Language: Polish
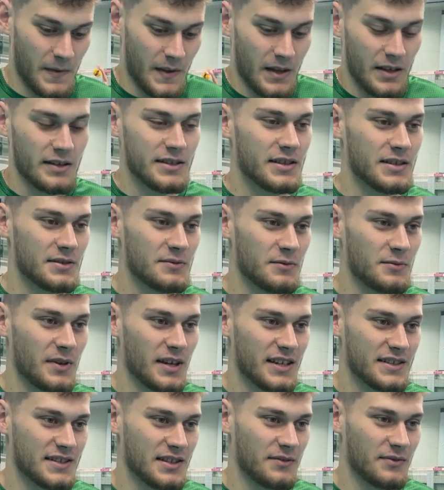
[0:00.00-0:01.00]
No jesteśmy
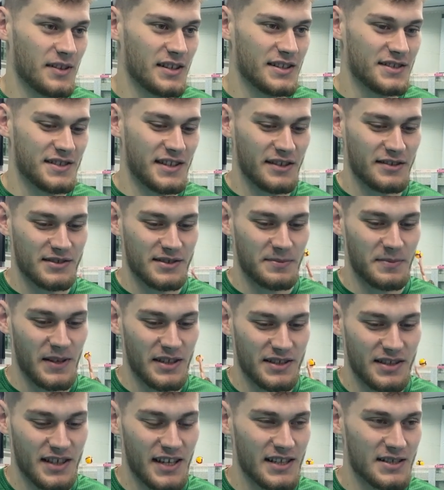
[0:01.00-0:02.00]
mega zadowoleni z tego, że
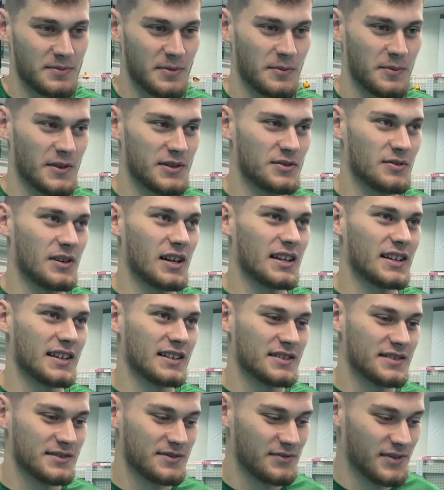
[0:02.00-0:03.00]
pierwszy raz po pięciu
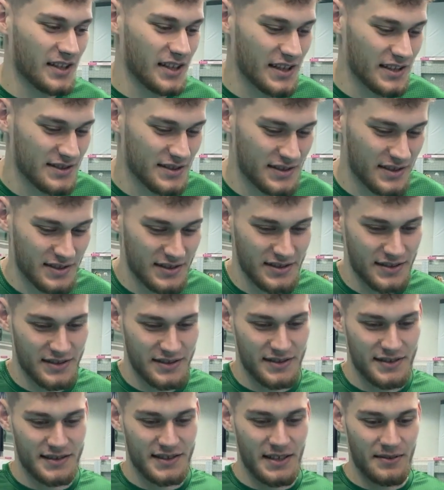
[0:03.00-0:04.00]
latach wygrać y,
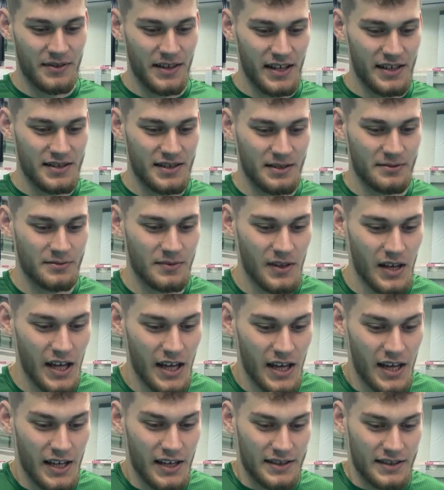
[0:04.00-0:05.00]
z zawierciem.
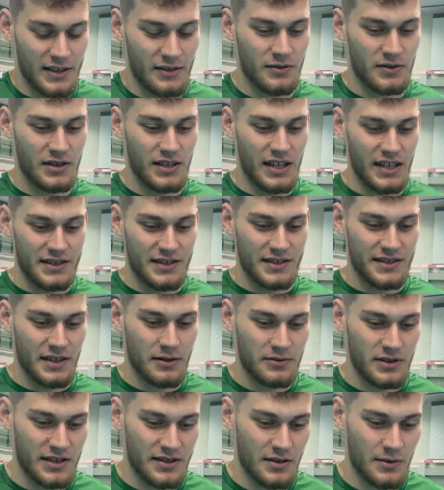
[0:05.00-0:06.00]
Ta drużyna idzie
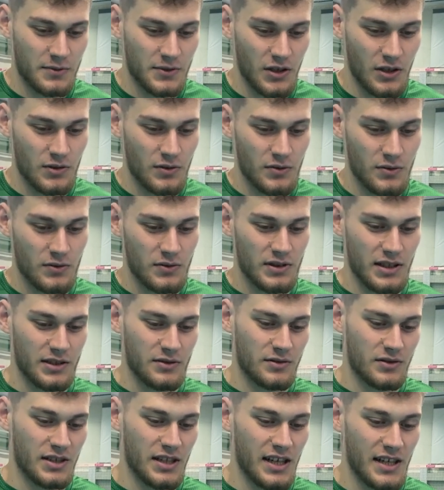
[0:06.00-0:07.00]
cały czas do przodu, ta
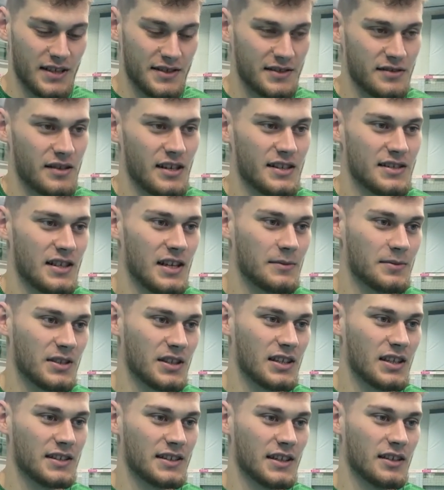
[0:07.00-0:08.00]
drużyna jest coraz
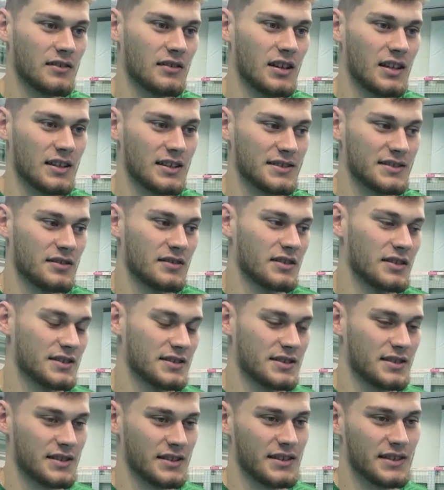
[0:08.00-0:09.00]
lepsza, dlatego dla nas to
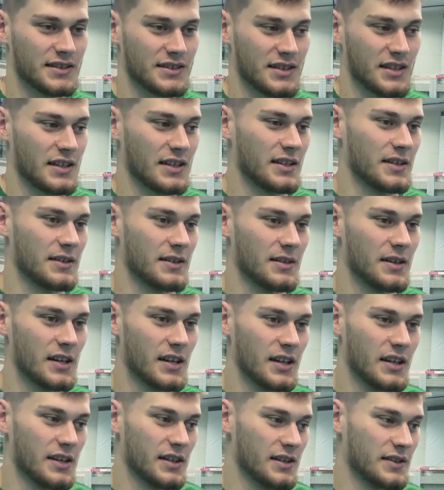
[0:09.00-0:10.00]
jest jeszcze,
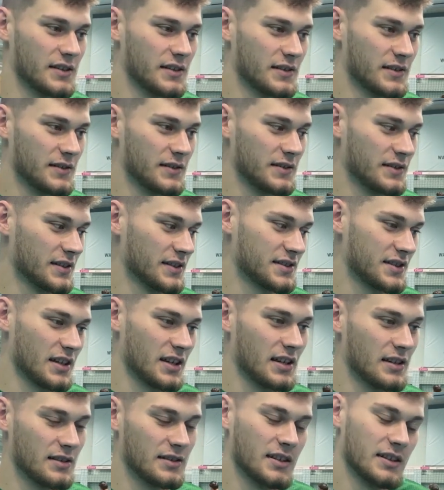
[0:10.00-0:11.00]
y,
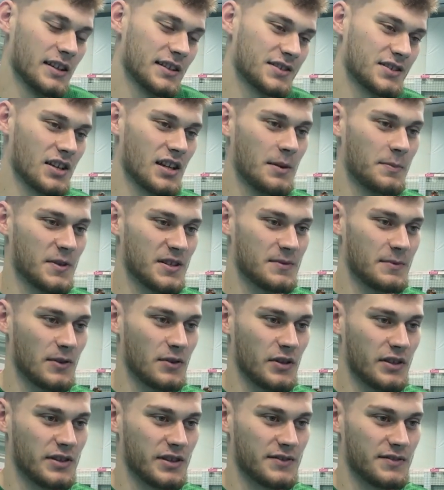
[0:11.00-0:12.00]
jeszcze, jeszcze lepiej
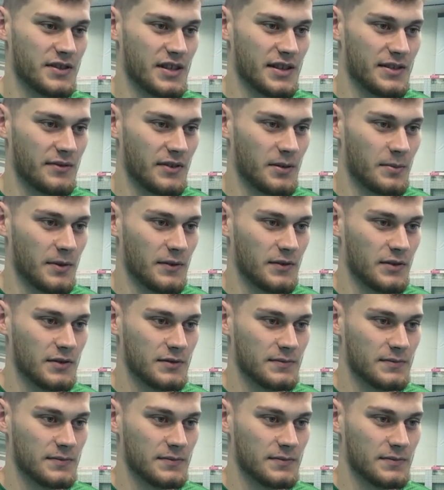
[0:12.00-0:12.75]
smakuje to zwycięstwo na pewno.